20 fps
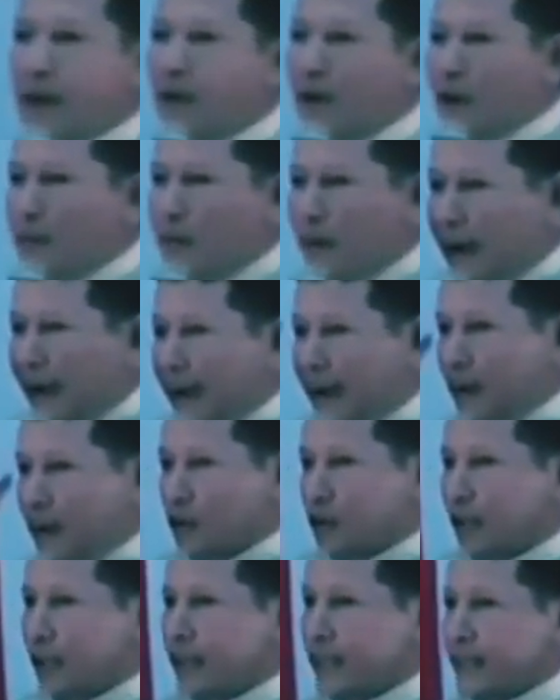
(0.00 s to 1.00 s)
Me fui para
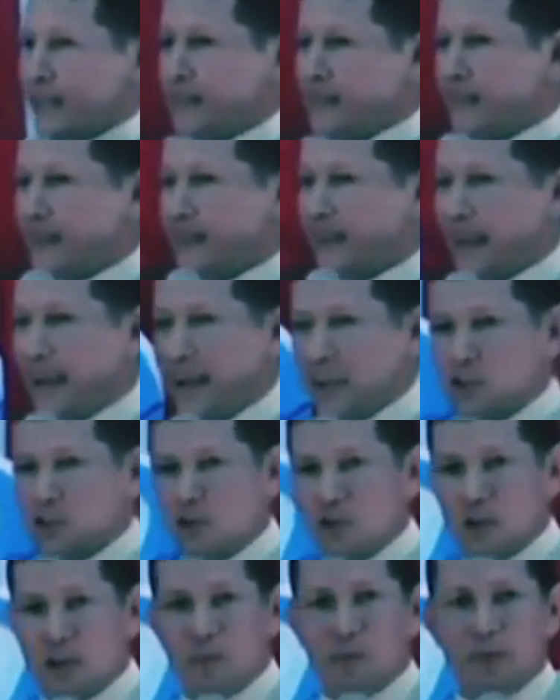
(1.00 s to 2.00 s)
Jerusalén,
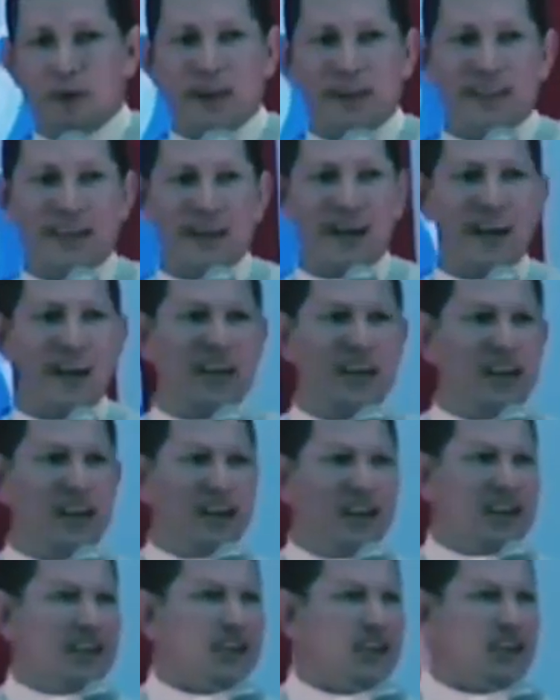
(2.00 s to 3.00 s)
estuve por allá
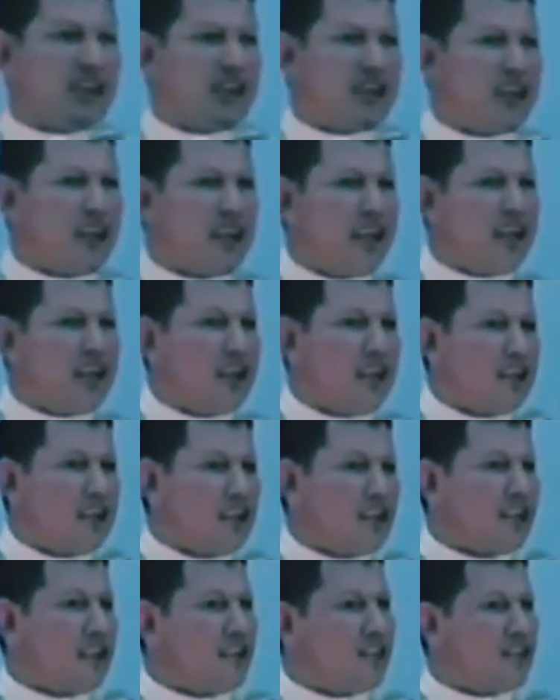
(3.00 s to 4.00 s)
y
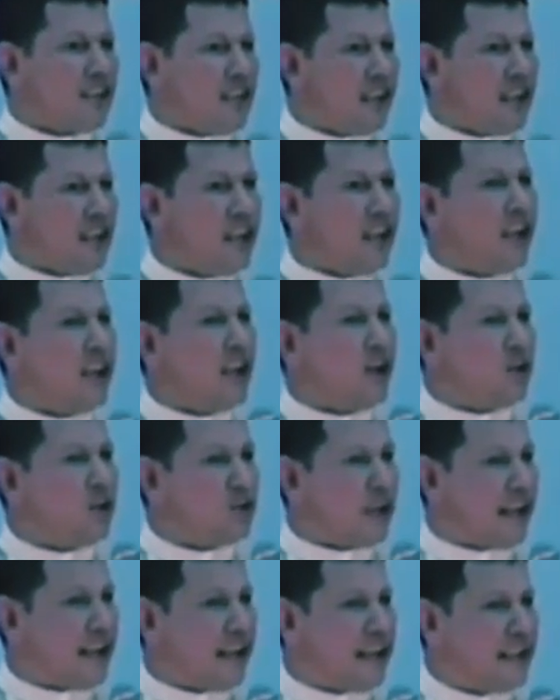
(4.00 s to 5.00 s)
regresé de
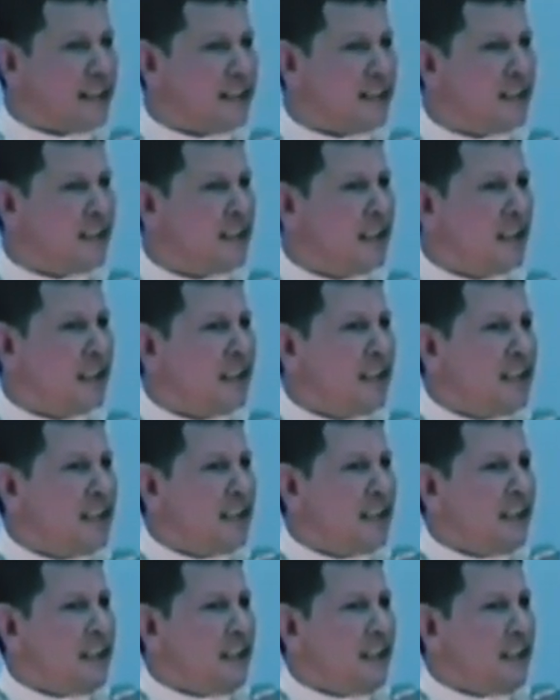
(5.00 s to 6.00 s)
Jerusalén
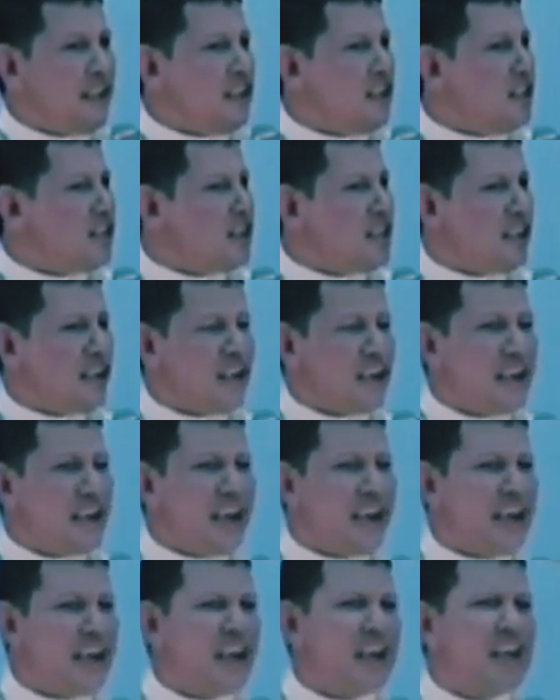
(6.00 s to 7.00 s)
y
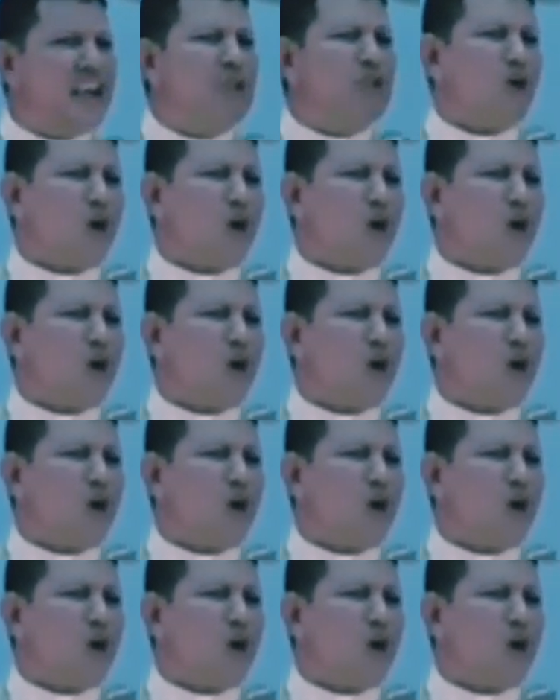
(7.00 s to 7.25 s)
llegué